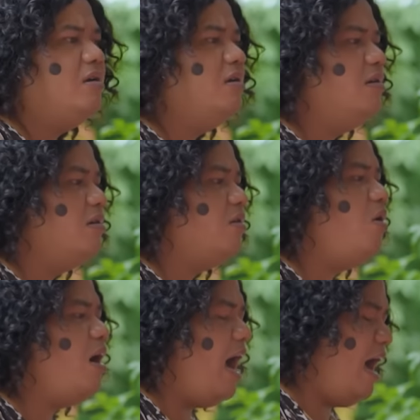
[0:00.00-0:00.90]
nah
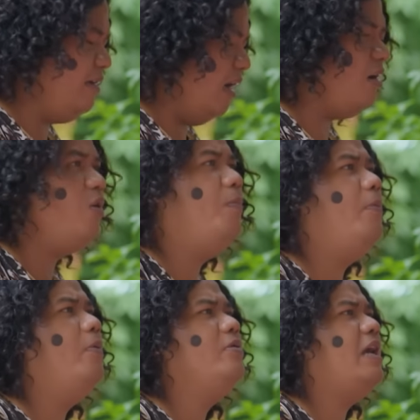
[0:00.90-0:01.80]
kok gak ada
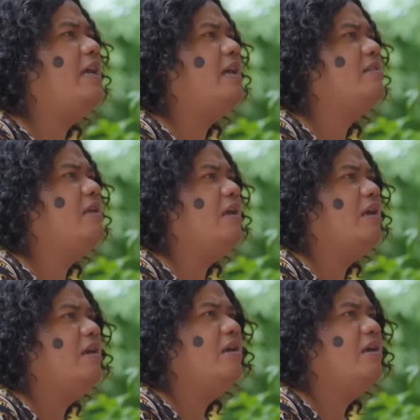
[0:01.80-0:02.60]
kerupuknya ya Ti